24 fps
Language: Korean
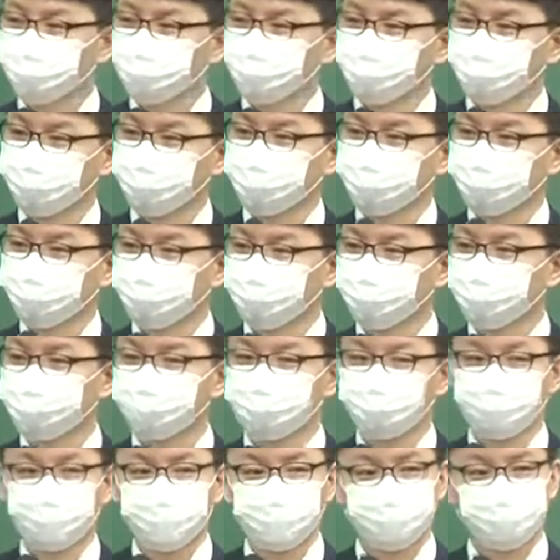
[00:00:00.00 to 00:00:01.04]
왔다 갔다
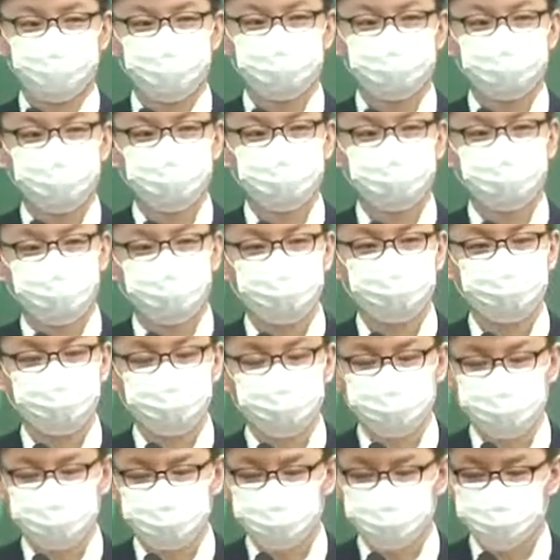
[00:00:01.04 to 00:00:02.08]
이걸 잘 체크를 하셔야
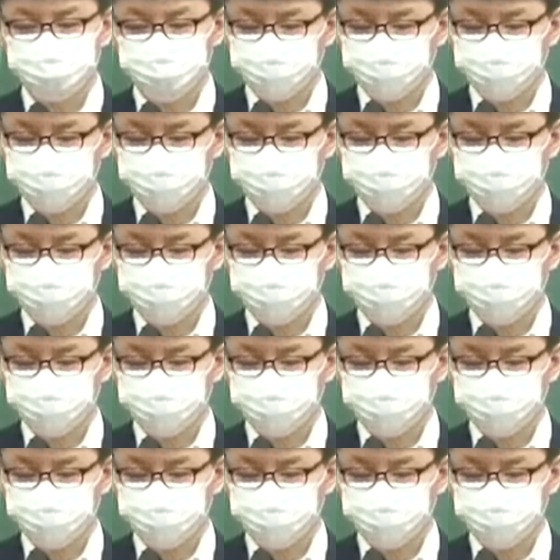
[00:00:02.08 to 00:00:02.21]
돼요.